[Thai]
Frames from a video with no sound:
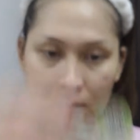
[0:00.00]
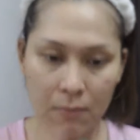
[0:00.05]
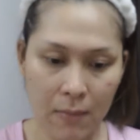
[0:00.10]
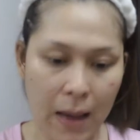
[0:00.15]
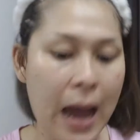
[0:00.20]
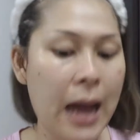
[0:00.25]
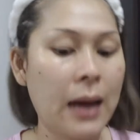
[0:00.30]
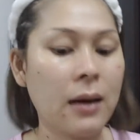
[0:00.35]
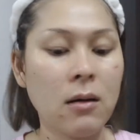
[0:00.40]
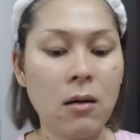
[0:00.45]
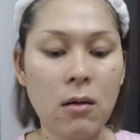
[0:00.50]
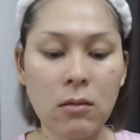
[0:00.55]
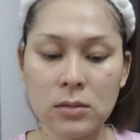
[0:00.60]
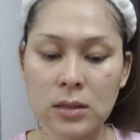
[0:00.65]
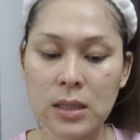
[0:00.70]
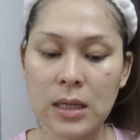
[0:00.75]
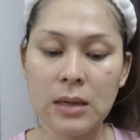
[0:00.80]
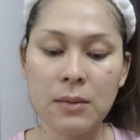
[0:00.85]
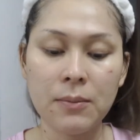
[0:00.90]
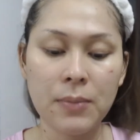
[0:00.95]
มาร์กน้อง
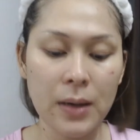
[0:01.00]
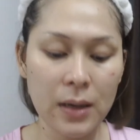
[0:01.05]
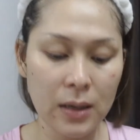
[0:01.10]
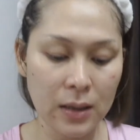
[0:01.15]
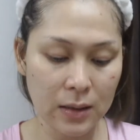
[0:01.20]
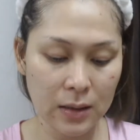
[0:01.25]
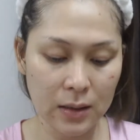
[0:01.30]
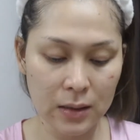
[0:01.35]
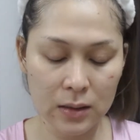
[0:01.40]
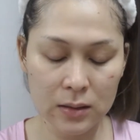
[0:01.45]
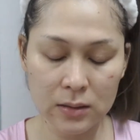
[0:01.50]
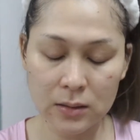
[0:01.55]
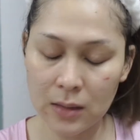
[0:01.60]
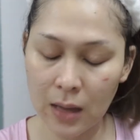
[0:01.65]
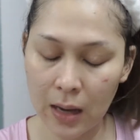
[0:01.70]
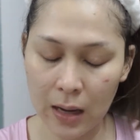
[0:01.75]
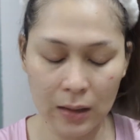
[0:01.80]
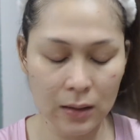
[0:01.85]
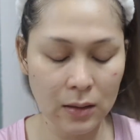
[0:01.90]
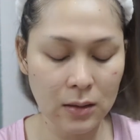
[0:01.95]
ทิ้งไปเลย
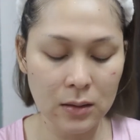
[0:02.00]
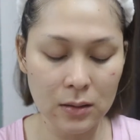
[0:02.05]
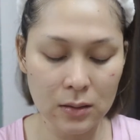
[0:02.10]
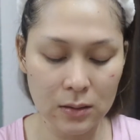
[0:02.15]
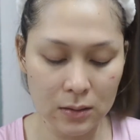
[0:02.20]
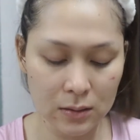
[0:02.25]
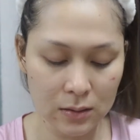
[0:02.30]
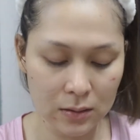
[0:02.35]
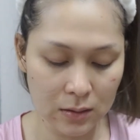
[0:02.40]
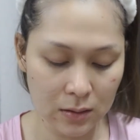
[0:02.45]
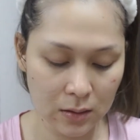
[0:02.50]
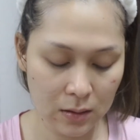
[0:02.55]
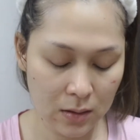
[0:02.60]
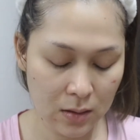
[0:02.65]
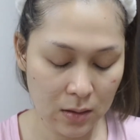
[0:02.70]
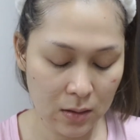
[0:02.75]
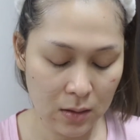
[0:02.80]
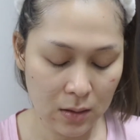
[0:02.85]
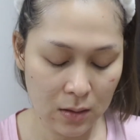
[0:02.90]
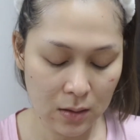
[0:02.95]
ทางคืน
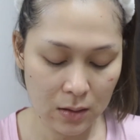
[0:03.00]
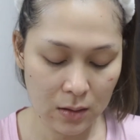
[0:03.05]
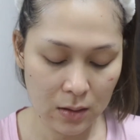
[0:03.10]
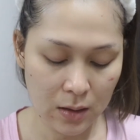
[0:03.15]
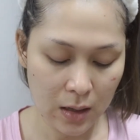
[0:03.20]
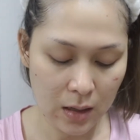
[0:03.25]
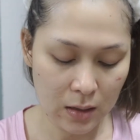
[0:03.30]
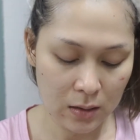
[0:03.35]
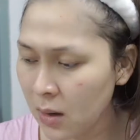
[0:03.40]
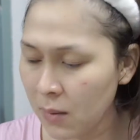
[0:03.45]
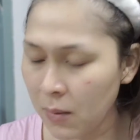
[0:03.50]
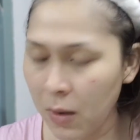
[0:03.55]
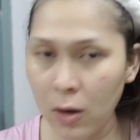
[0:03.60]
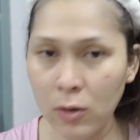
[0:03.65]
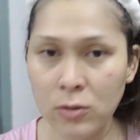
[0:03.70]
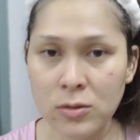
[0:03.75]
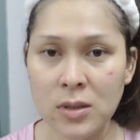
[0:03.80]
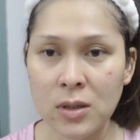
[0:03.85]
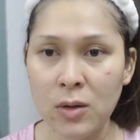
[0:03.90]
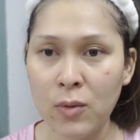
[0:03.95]
พอ
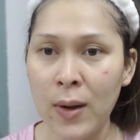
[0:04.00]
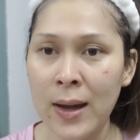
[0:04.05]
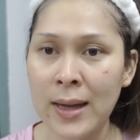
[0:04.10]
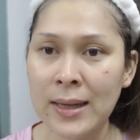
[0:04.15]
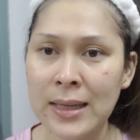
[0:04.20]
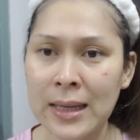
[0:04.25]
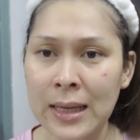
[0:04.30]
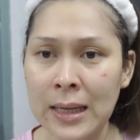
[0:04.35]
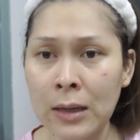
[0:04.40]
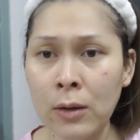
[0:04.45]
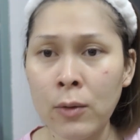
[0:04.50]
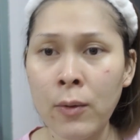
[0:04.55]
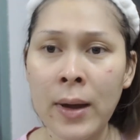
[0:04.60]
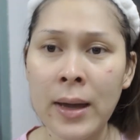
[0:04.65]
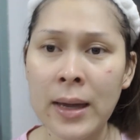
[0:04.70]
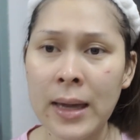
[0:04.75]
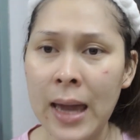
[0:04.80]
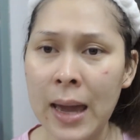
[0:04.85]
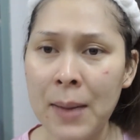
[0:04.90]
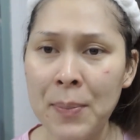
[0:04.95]
รู้สึกว่าทิ้งไว้
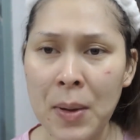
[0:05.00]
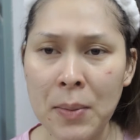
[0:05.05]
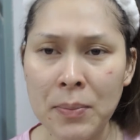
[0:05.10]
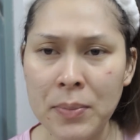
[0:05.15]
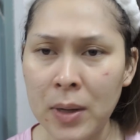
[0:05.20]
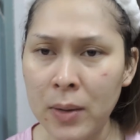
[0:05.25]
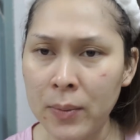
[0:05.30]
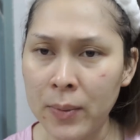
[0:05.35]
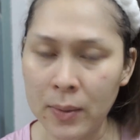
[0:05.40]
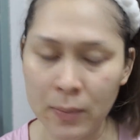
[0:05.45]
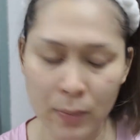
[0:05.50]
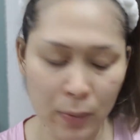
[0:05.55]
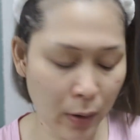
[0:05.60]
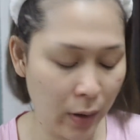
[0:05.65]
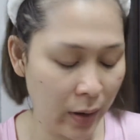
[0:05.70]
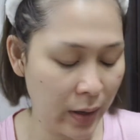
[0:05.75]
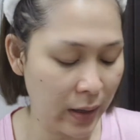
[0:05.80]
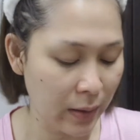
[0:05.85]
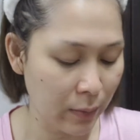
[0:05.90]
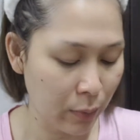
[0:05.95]
แค่แป๊บเดียวเหมือนไม่
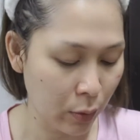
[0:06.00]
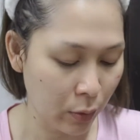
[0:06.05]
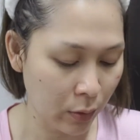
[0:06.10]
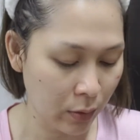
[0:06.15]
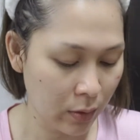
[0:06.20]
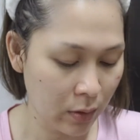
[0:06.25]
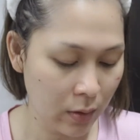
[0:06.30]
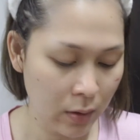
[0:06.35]
ค่อยเห็นผล